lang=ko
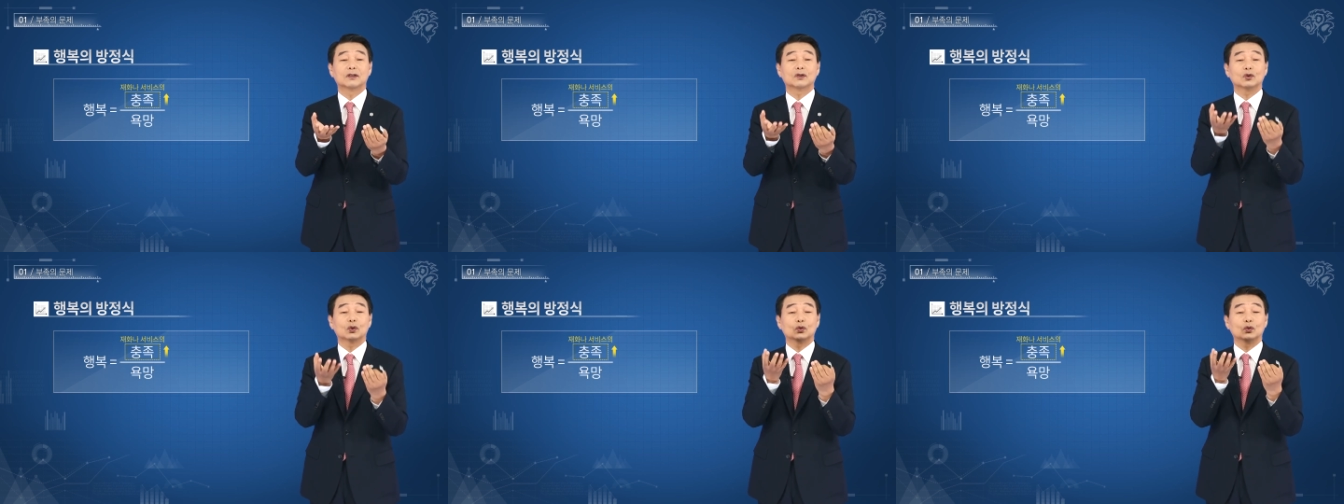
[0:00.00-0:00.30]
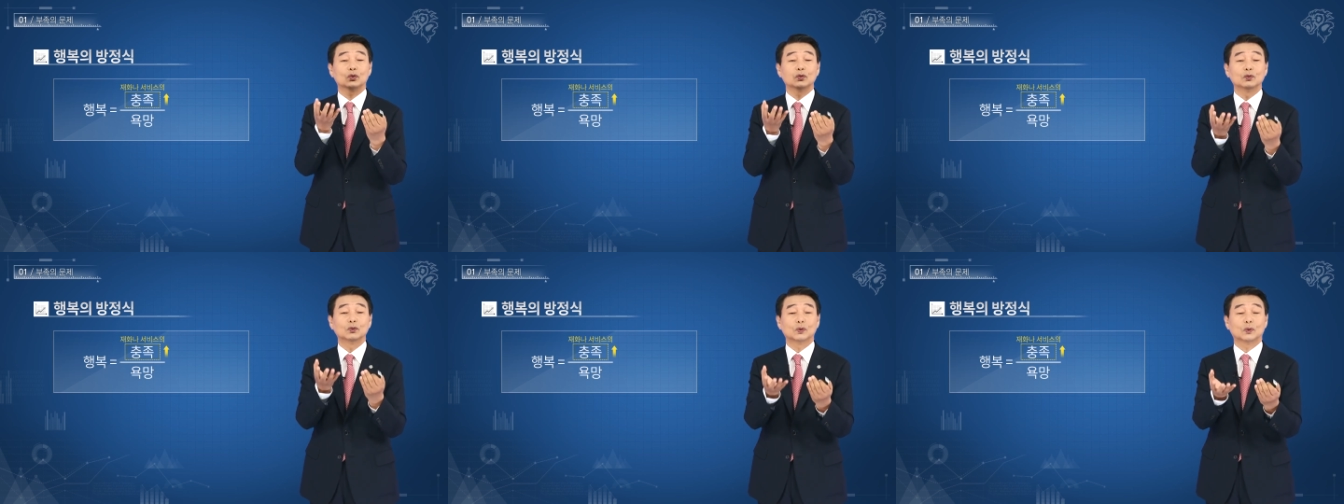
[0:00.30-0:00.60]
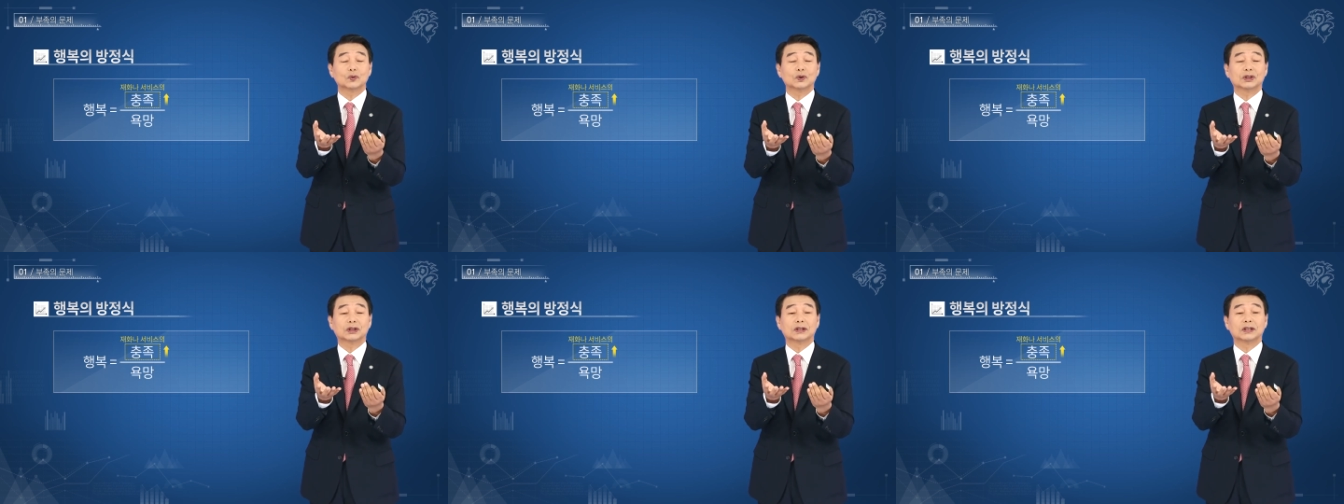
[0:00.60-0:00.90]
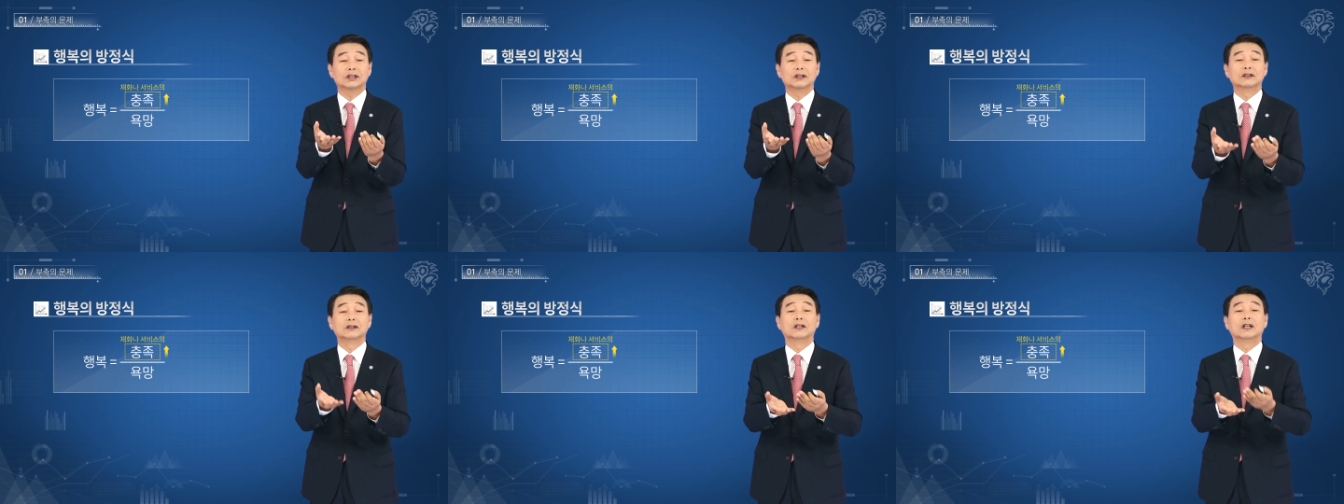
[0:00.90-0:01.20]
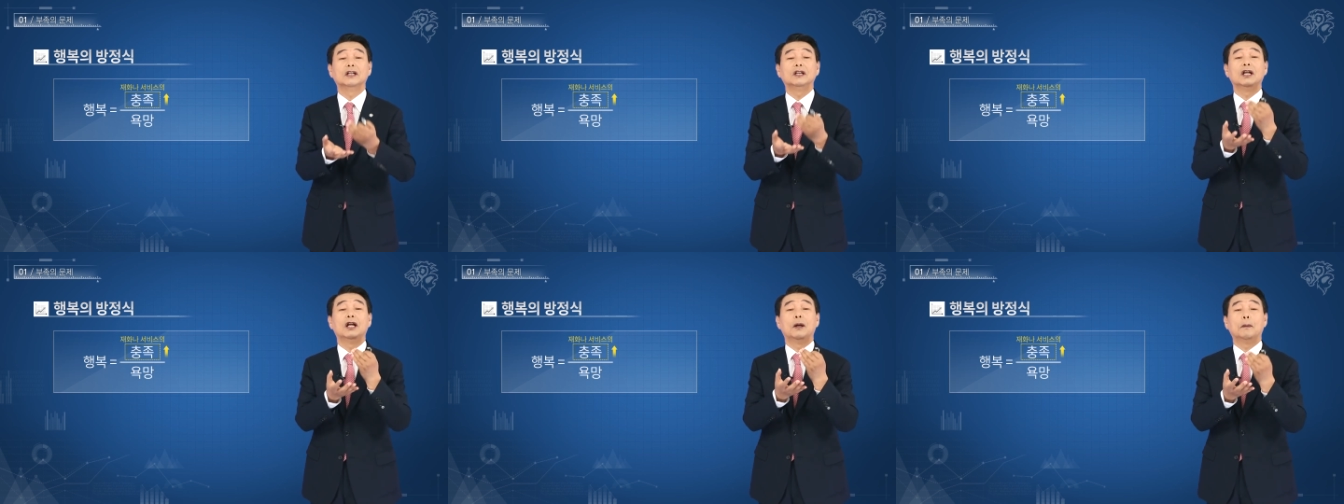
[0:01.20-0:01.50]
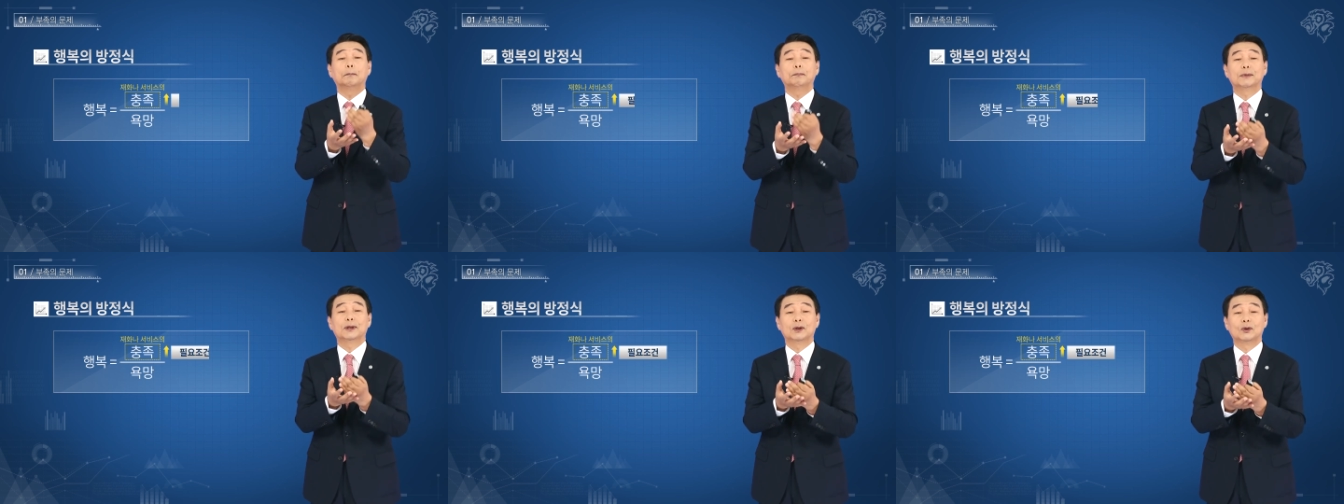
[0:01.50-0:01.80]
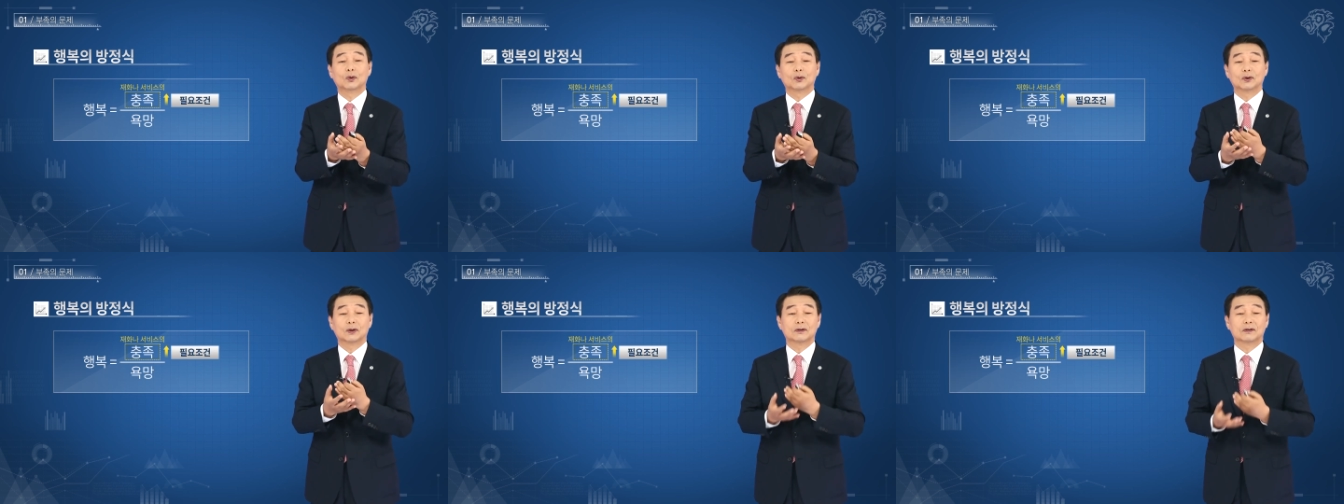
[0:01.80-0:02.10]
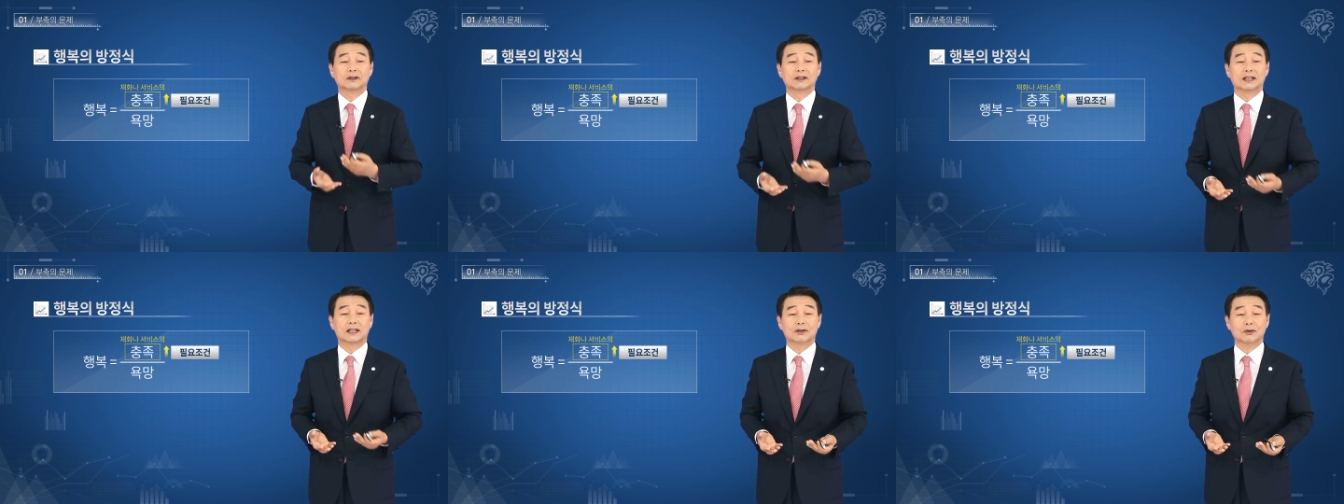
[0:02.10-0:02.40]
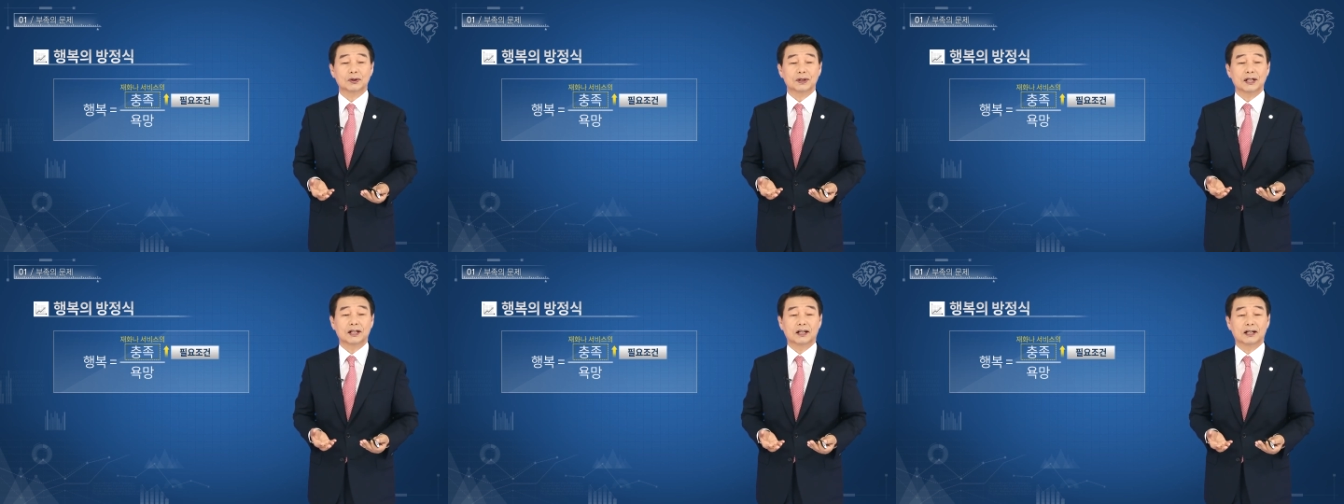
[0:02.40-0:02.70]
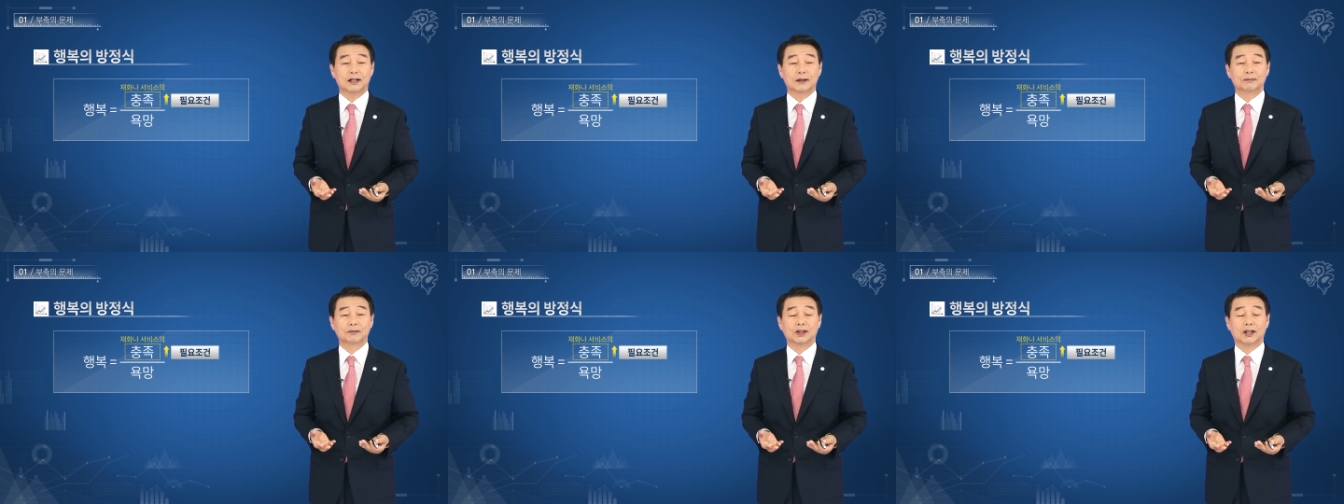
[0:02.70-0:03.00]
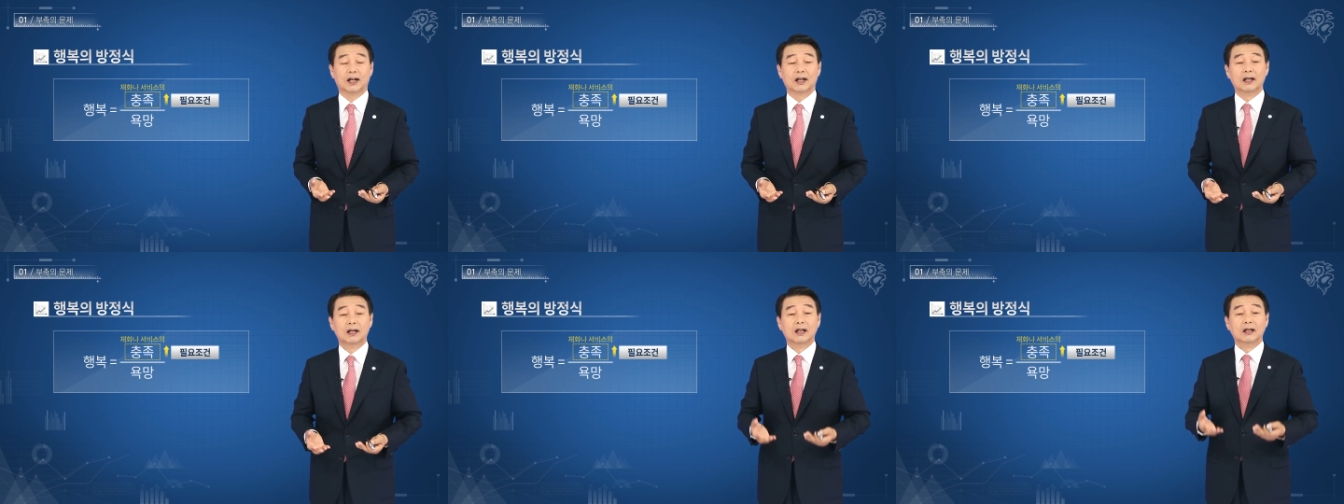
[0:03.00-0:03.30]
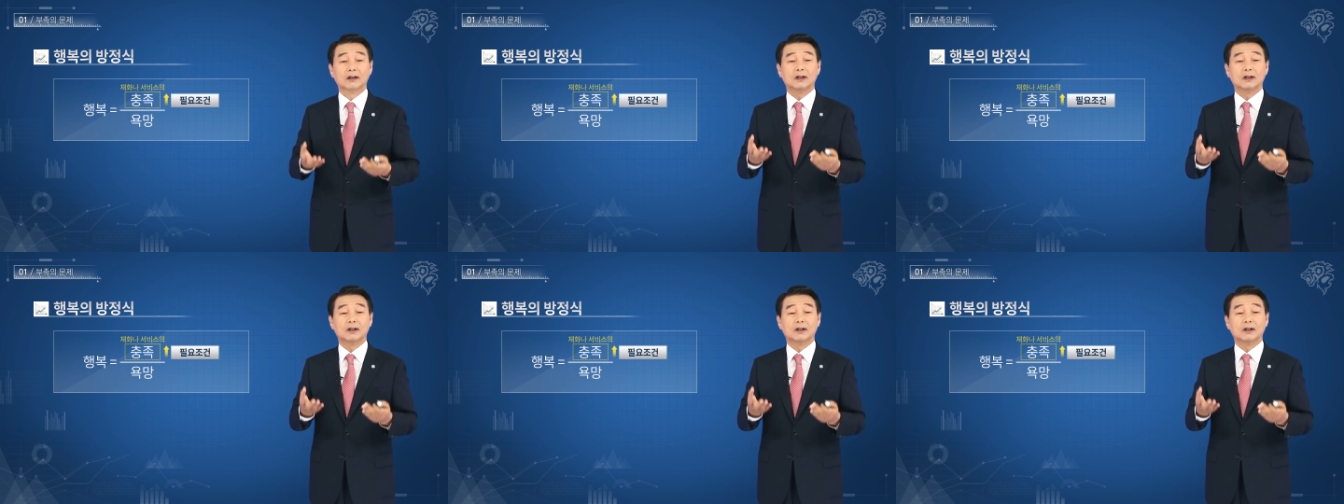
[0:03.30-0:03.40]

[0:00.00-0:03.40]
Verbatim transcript: 그래서 충족시키는 걸 필요 조건이라고 생각합니다.